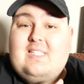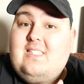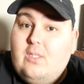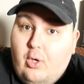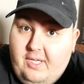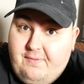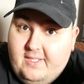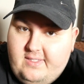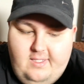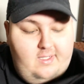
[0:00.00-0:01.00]
Das ist auch
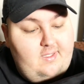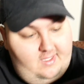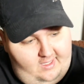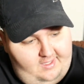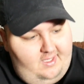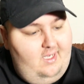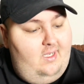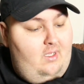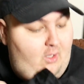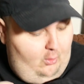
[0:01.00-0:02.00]
reflektierend, ja,
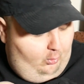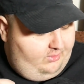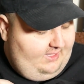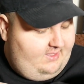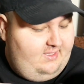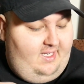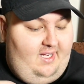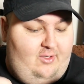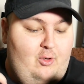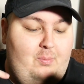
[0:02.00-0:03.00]
ja. Und das ist
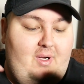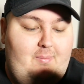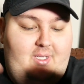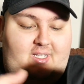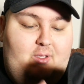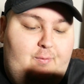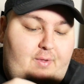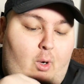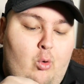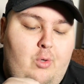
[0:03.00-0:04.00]
geil. Guck mal, man hat
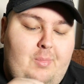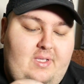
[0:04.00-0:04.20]
auf Auge